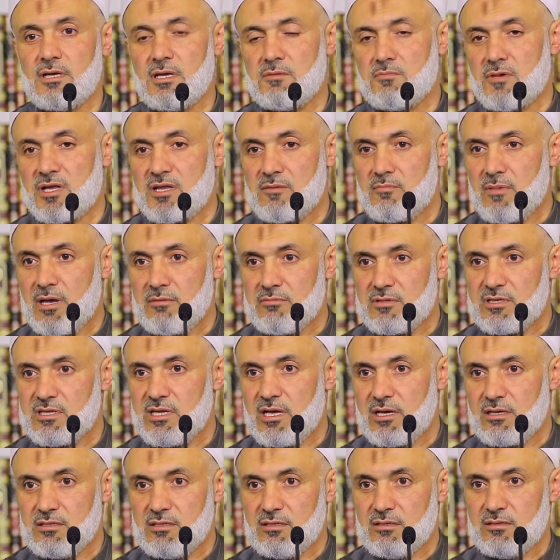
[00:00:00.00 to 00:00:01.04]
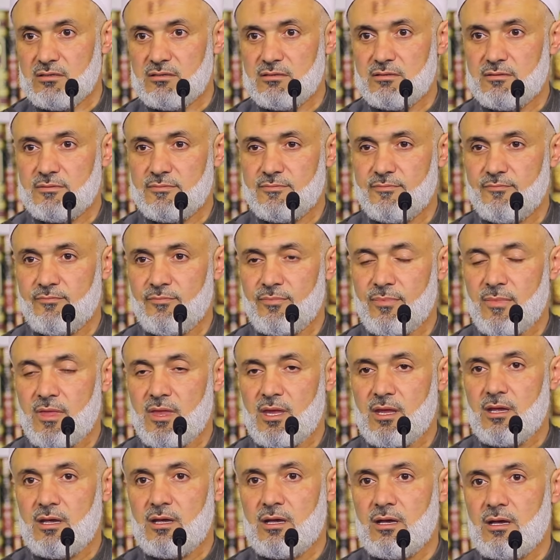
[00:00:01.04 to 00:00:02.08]
ايمت ما بدك دق
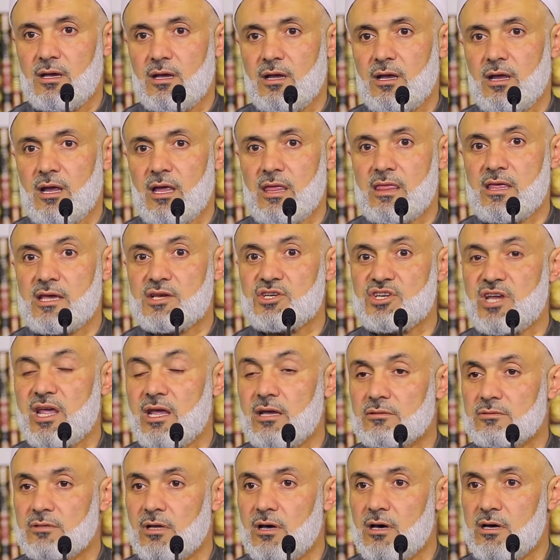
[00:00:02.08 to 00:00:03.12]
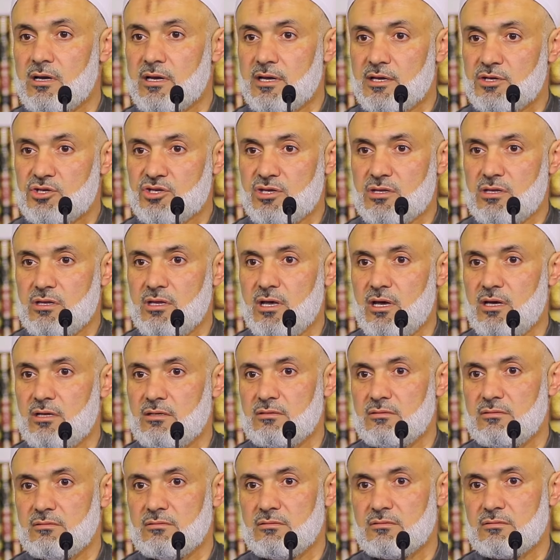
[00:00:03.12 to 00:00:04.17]
إذا شيء طارئ
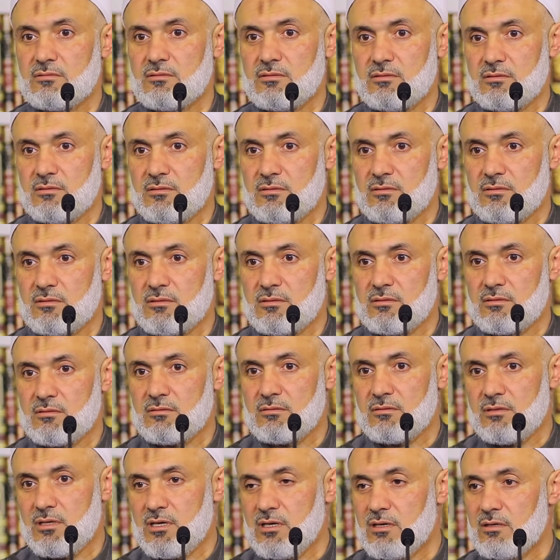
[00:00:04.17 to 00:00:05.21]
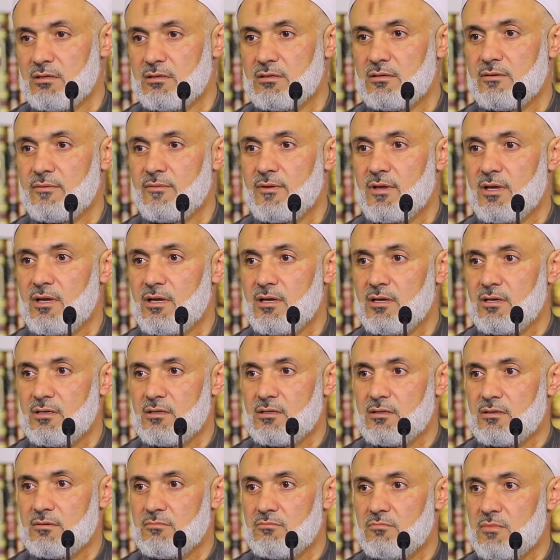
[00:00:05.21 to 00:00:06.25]
جدا دق
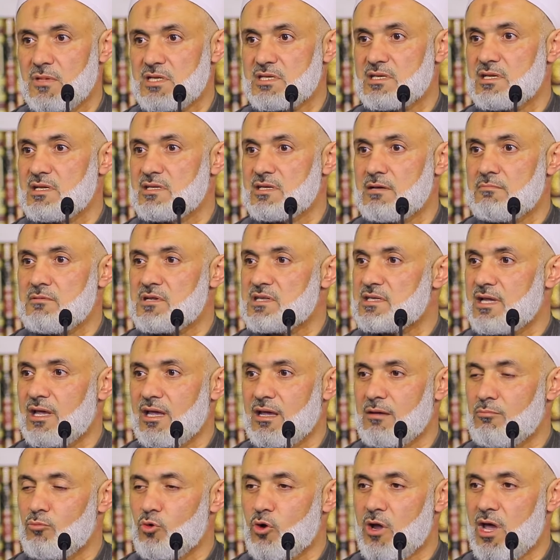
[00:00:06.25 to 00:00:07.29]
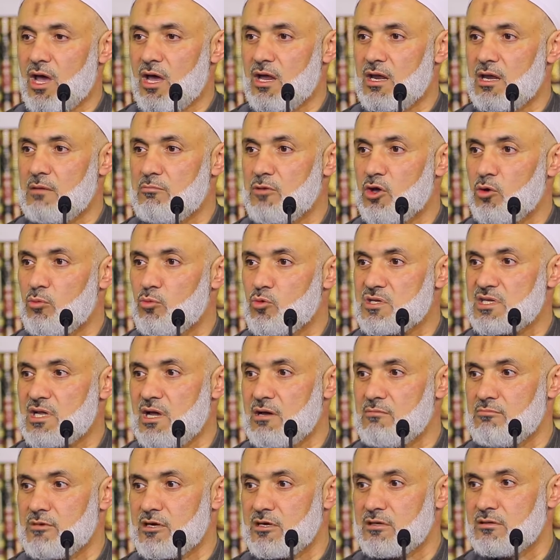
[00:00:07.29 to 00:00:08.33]
بس إذا بس هيك مكالمة
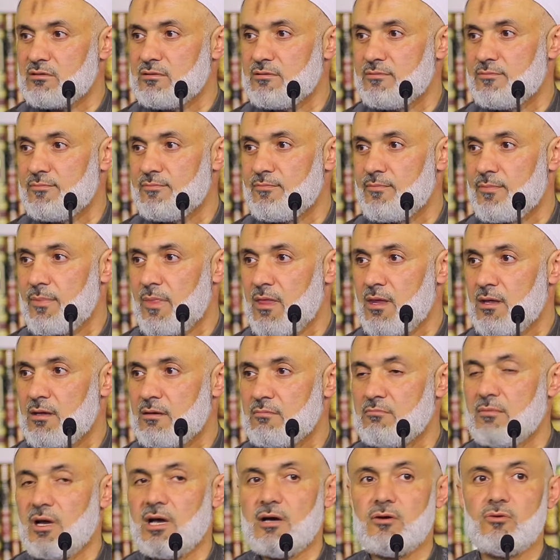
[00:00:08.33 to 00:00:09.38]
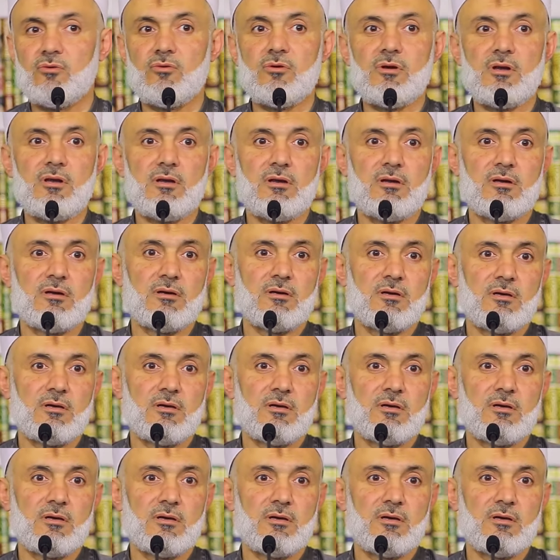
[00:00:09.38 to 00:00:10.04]
ومسامرة معقول